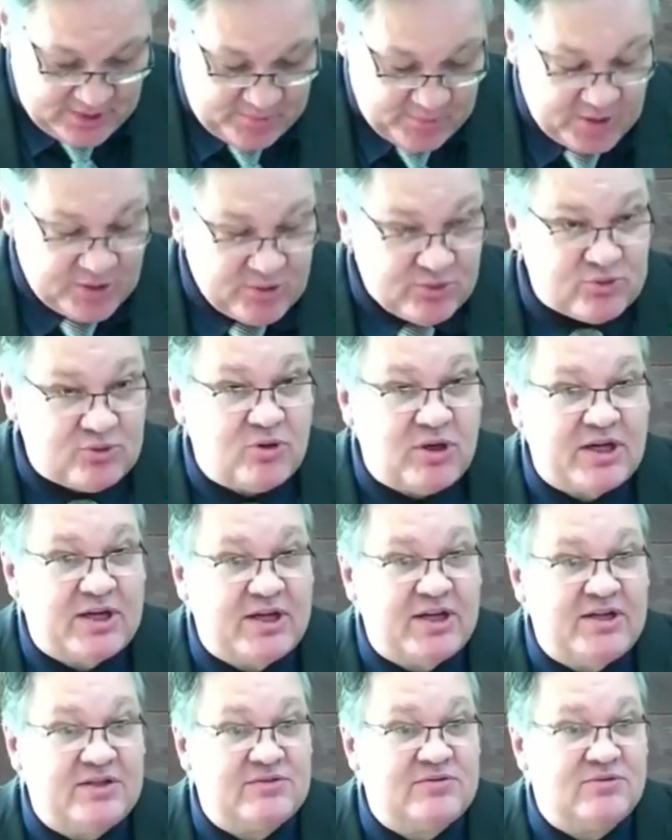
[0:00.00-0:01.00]
perguntou a
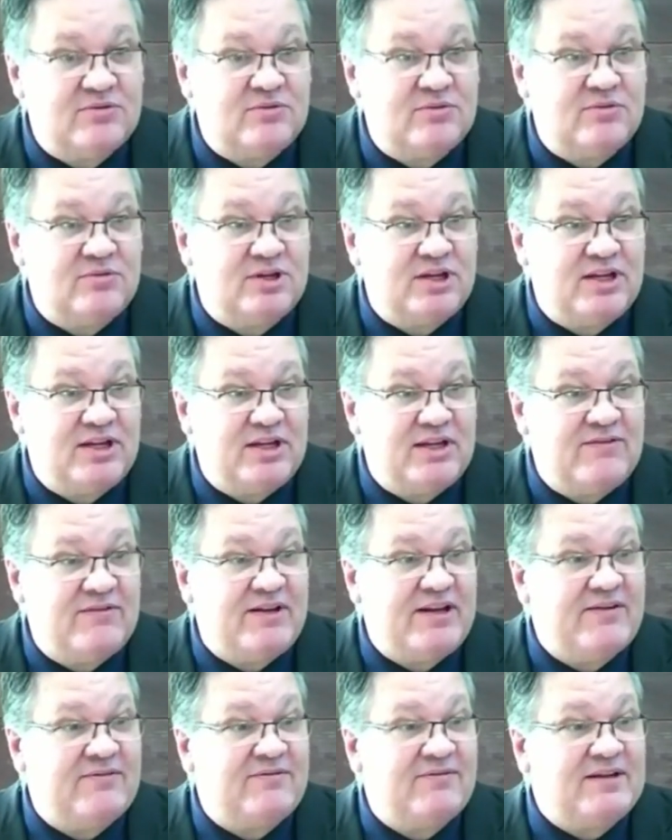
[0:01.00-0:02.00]
Cristo o que
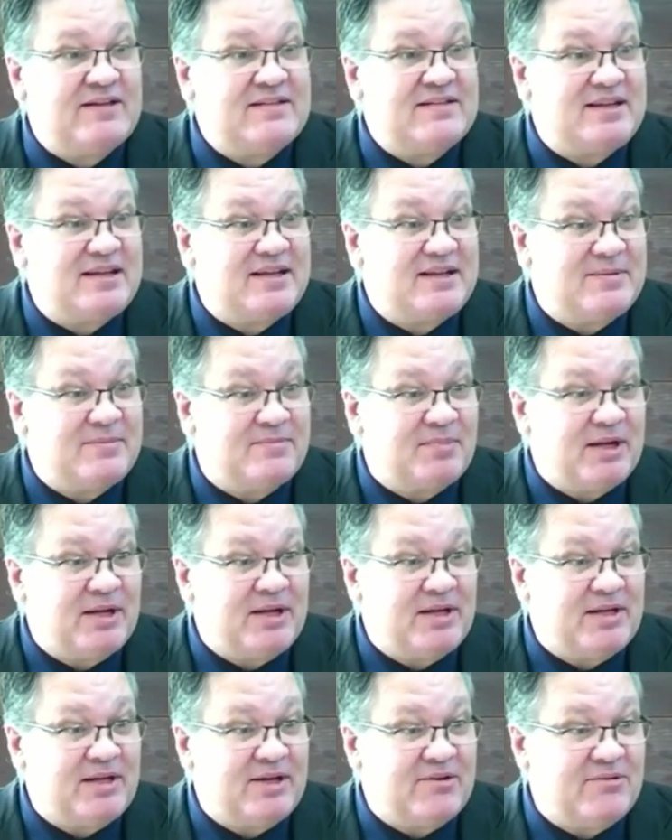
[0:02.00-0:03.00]
deveria fazer
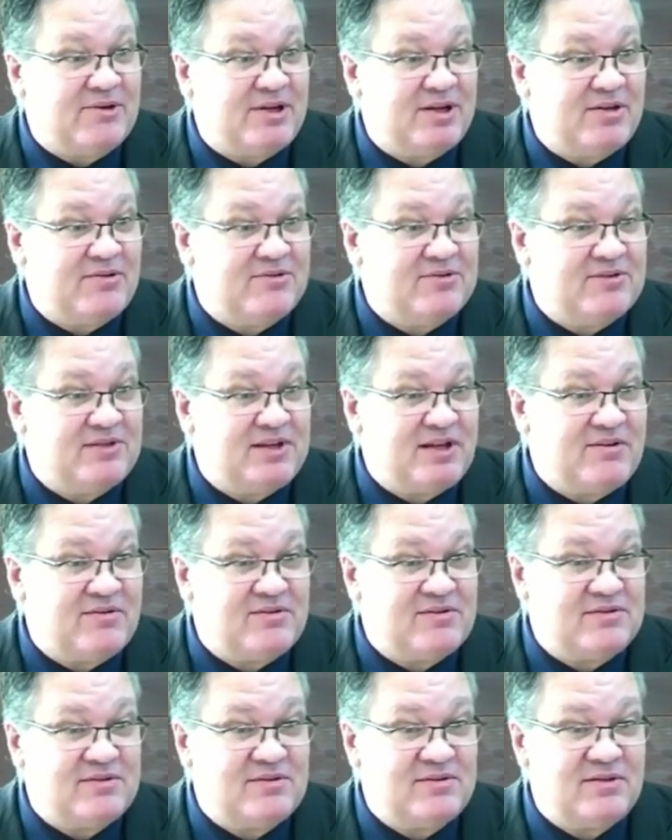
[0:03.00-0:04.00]
para entrar no reino dos
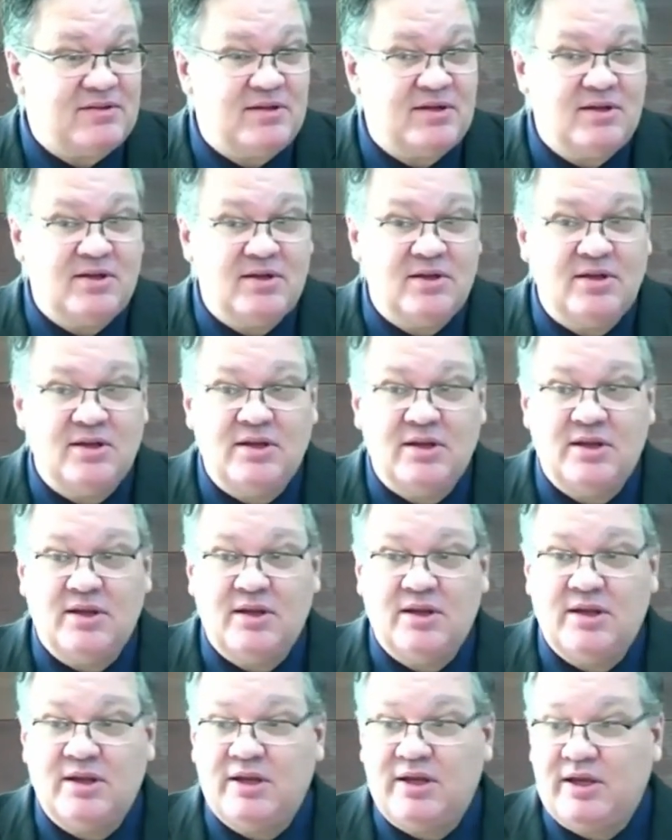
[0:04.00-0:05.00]
céus.
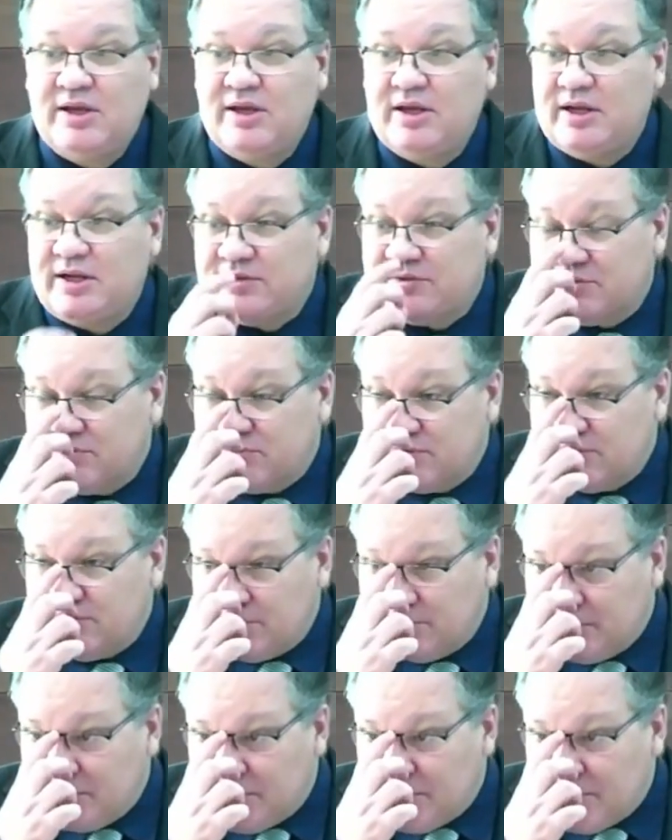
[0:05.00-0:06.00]
E
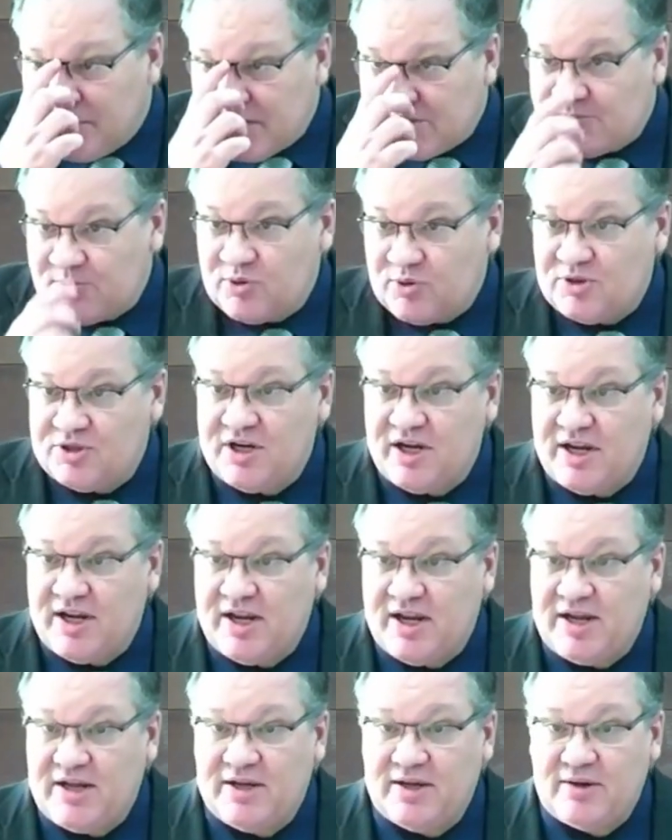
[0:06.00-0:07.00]
Cristo responde a
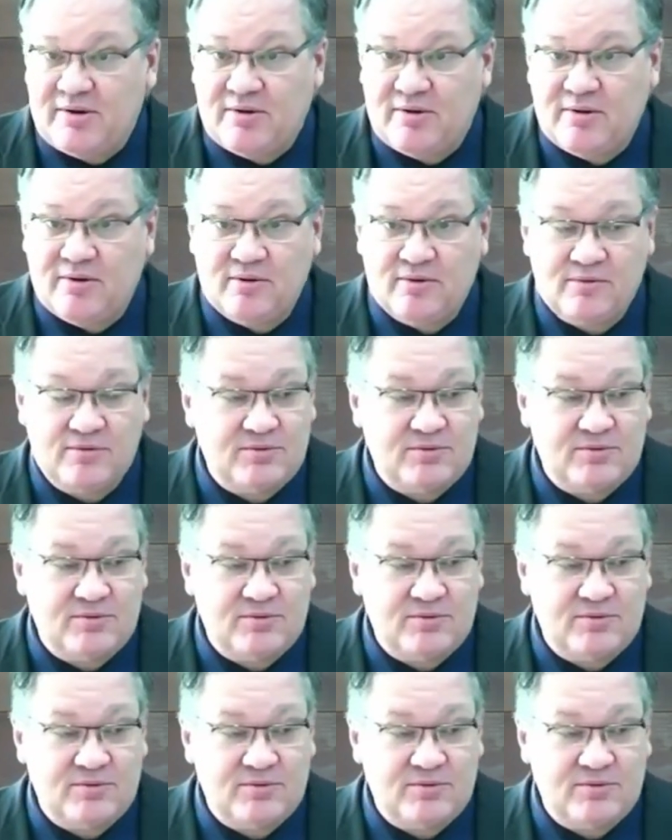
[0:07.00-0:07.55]
ele